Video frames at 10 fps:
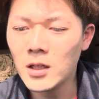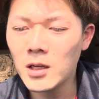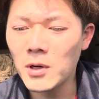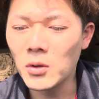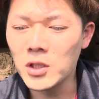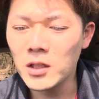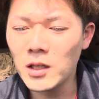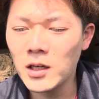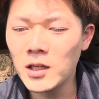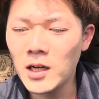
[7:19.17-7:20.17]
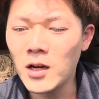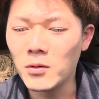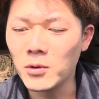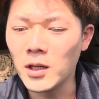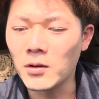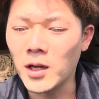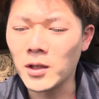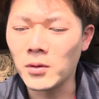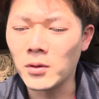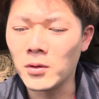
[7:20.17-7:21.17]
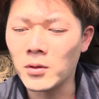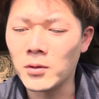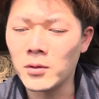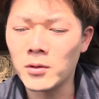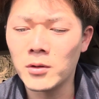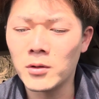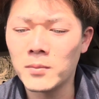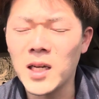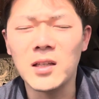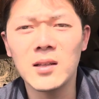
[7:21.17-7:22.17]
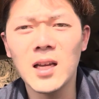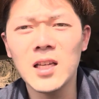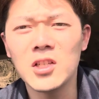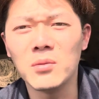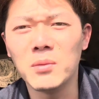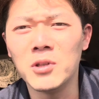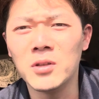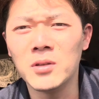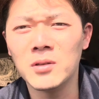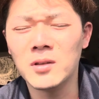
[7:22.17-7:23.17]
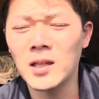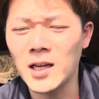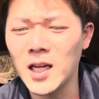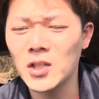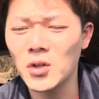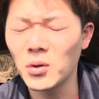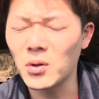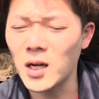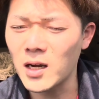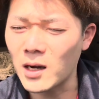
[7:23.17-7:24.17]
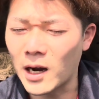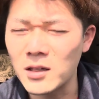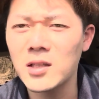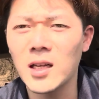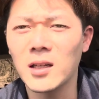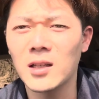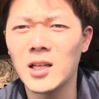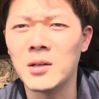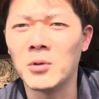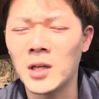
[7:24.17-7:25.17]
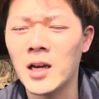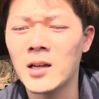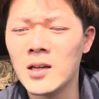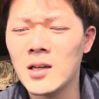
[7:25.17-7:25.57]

で、まあ、個人的にね、思ったのは、あのー、まあ、1対1の部分でね、ちょっと軽さだったりもね、